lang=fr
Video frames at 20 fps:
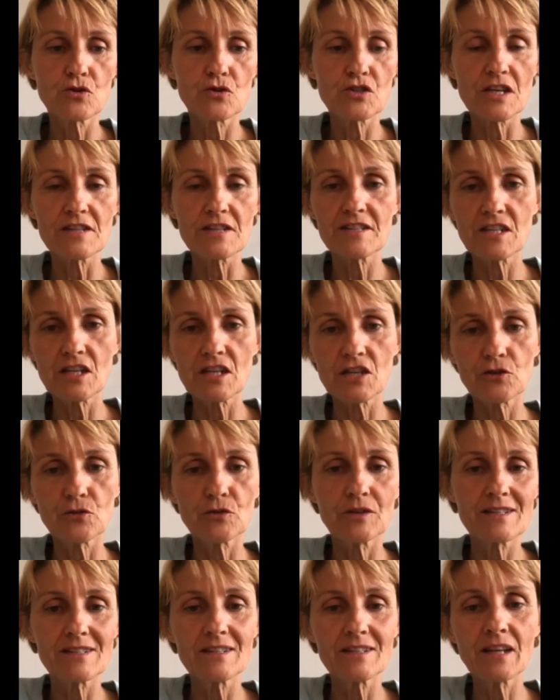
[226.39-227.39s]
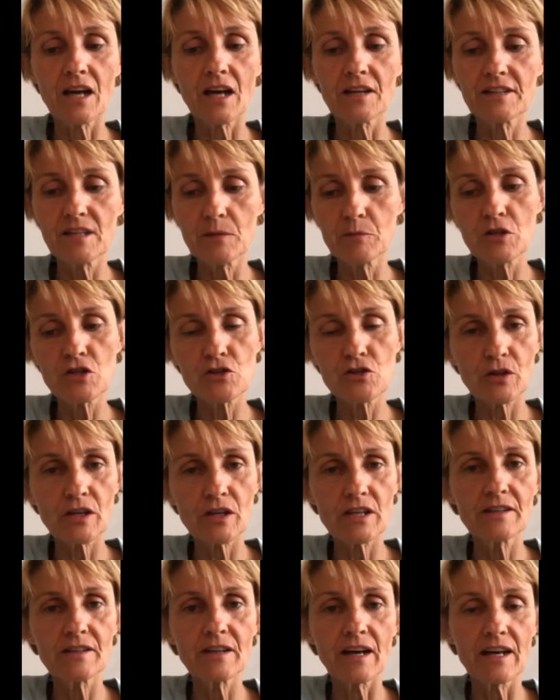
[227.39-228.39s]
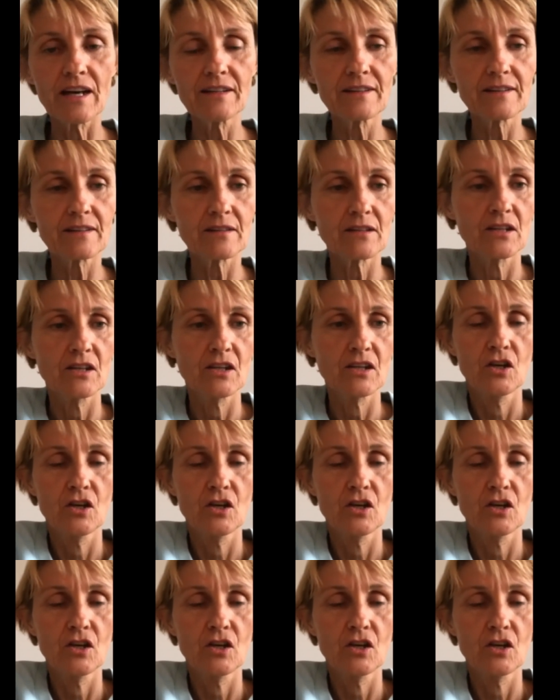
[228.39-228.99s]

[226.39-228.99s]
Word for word: j'achète déshydratées, puis je réhydrate.